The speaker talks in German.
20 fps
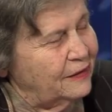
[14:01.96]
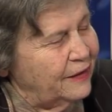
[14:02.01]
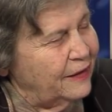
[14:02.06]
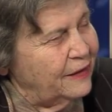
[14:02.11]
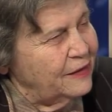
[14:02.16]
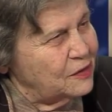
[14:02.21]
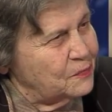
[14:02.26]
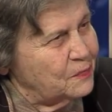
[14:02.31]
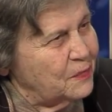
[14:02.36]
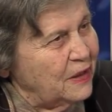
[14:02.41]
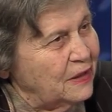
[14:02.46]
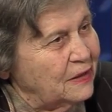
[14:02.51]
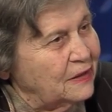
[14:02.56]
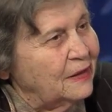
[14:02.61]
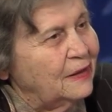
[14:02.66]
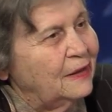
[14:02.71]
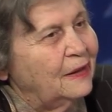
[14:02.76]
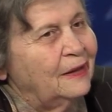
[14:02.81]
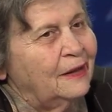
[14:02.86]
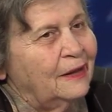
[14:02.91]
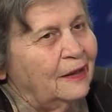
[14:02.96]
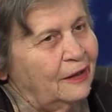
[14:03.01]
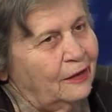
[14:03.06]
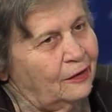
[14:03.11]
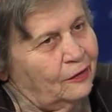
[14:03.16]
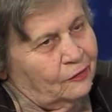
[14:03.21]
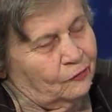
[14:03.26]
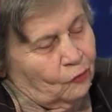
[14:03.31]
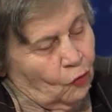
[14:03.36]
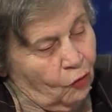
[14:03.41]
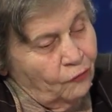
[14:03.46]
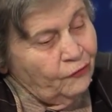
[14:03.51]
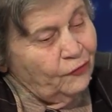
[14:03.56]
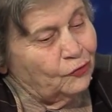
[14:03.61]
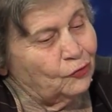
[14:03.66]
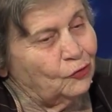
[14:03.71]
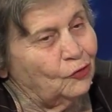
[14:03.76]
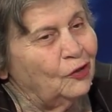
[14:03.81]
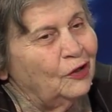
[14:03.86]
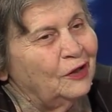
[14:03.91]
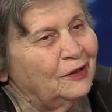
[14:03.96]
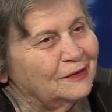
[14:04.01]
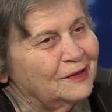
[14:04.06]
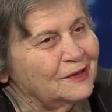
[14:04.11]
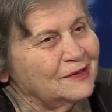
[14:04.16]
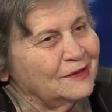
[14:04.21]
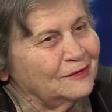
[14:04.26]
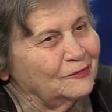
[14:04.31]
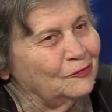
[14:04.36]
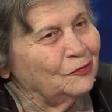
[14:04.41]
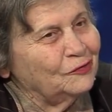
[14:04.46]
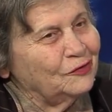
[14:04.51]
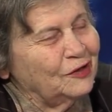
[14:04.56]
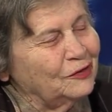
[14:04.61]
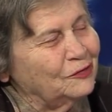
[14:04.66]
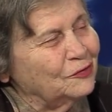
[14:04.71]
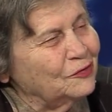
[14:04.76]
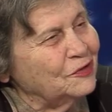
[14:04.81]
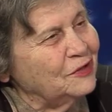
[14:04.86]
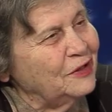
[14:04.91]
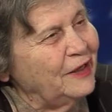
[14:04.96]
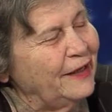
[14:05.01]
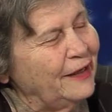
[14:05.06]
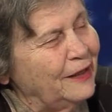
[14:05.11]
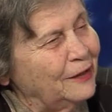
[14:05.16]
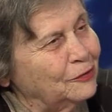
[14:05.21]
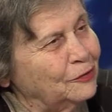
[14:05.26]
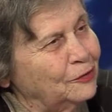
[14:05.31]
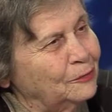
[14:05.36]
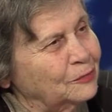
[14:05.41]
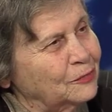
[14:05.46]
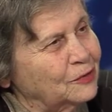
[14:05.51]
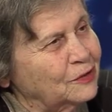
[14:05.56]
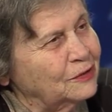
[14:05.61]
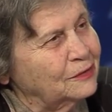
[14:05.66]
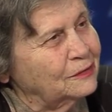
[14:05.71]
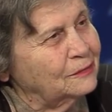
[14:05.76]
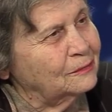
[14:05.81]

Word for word: der es bringt. Ich hoffe doch, dass Gott dadurch näher kommt.